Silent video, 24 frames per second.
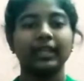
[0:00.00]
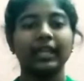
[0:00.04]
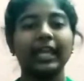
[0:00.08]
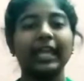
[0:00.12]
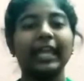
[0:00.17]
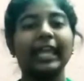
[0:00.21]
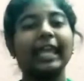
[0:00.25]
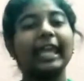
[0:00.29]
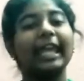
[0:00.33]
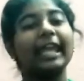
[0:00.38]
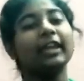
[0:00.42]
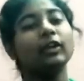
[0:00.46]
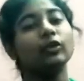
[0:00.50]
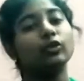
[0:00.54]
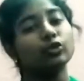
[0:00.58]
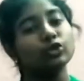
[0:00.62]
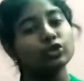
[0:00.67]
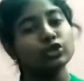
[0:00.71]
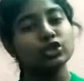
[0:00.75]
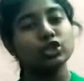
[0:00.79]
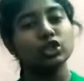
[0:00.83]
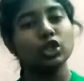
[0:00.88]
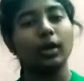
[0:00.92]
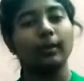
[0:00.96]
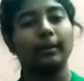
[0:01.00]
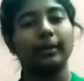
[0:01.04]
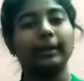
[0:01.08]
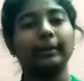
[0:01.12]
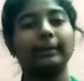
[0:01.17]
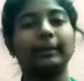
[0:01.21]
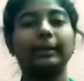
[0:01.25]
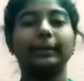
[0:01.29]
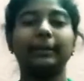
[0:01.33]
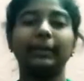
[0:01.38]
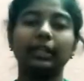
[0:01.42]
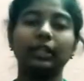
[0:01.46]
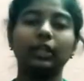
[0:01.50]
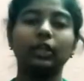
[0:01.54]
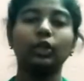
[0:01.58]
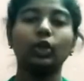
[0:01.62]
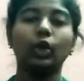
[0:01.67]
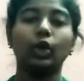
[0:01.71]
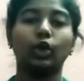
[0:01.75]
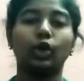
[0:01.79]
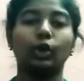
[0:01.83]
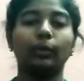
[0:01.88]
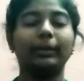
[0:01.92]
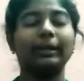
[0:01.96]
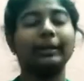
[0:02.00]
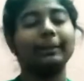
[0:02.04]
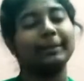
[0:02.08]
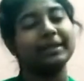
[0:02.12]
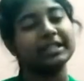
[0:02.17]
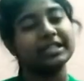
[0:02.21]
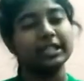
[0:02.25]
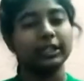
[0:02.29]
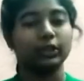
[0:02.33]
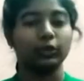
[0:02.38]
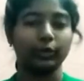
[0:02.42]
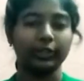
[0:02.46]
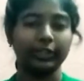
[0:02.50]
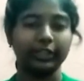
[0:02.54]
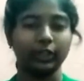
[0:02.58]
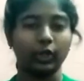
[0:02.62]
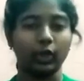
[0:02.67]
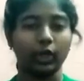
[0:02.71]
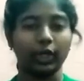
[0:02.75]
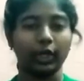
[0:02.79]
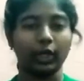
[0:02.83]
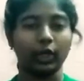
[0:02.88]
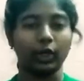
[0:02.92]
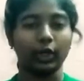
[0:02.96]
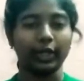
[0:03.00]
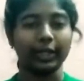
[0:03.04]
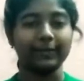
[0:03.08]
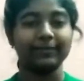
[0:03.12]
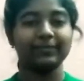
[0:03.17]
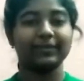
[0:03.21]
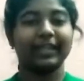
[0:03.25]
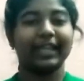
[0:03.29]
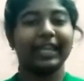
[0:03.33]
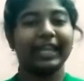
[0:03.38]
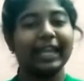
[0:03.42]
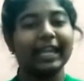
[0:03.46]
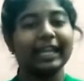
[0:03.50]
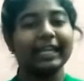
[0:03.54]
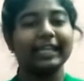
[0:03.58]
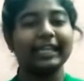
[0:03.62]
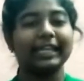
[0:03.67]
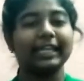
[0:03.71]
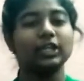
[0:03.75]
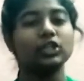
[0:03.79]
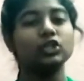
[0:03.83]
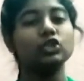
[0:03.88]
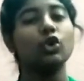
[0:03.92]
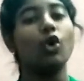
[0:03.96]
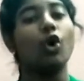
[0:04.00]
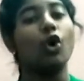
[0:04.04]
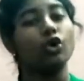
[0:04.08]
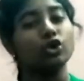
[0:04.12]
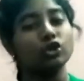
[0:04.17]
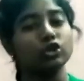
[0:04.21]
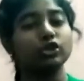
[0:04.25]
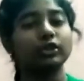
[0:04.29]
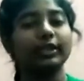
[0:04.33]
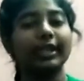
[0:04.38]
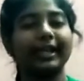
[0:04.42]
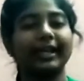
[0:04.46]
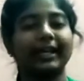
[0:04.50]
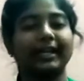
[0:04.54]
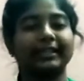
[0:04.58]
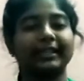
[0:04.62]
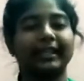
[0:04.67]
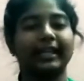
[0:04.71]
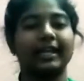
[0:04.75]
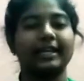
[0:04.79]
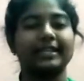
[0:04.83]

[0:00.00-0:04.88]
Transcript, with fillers: এই উৎসবে বিভিন্ন রকমের পিঠে তৈরি করা হয় এরই কিছু অংশ দেখাতে আসছে